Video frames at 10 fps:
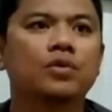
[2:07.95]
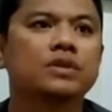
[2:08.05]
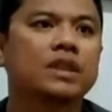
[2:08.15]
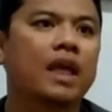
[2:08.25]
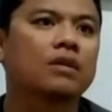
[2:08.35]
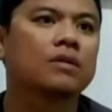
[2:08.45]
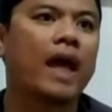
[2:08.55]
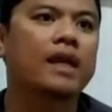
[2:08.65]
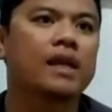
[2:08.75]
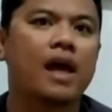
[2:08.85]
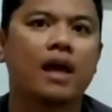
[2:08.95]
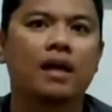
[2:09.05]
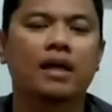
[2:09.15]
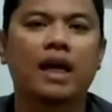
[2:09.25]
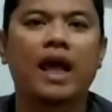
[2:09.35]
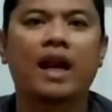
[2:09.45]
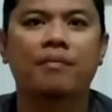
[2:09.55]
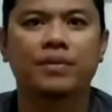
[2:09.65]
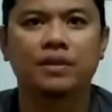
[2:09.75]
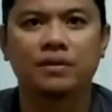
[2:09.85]
bunyinya itu udah enak
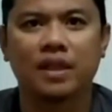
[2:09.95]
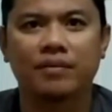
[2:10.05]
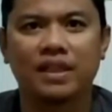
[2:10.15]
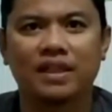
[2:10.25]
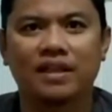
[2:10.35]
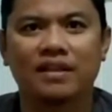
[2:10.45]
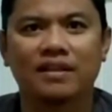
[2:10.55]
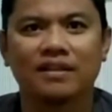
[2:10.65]
ngelarap itu namanya.